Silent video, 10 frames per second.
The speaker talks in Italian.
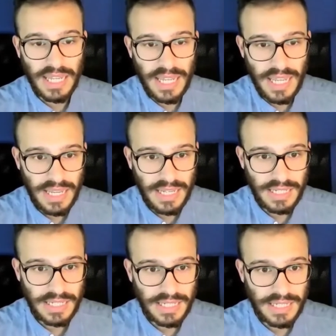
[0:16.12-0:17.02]
e eh,
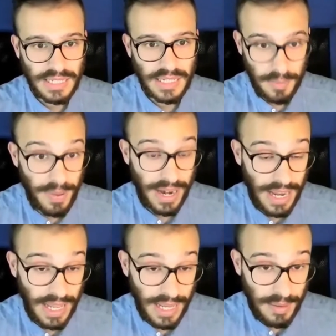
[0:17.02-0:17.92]
per,
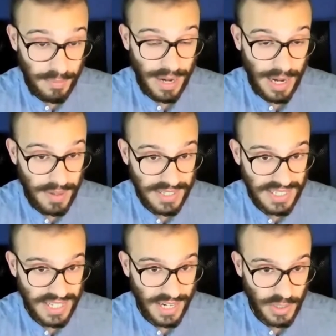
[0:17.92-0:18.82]
la, per, la,
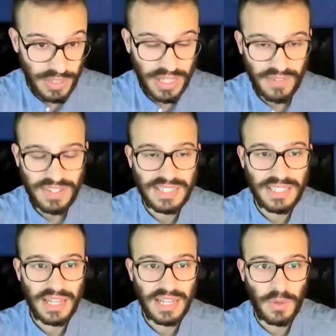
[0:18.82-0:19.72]
presenza nella sua
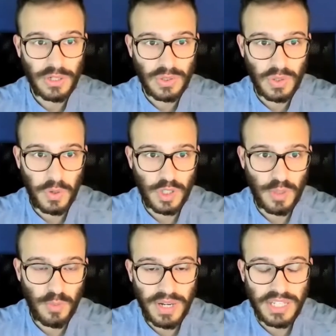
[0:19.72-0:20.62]
intervista di questo, di
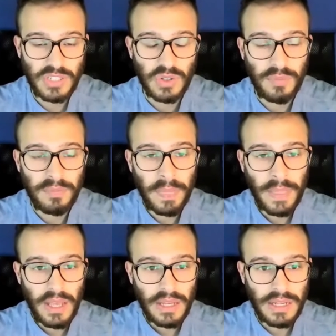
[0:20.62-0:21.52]
questo pomeriggio.
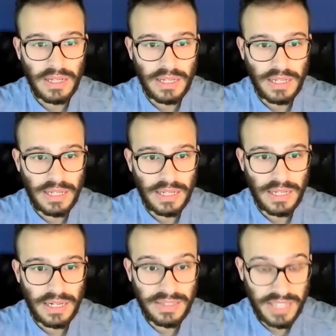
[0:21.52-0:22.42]

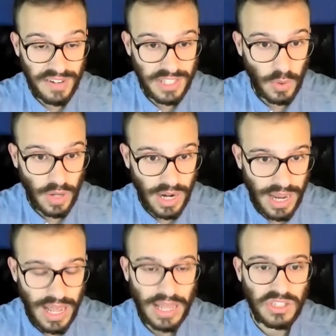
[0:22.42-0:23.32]
Eh, l'intervista
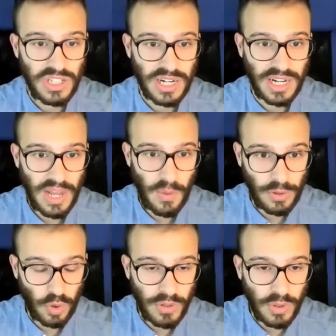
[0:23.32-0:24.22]
durerà circa
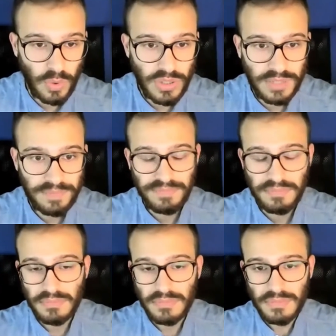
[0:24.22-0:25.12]
4 minuti.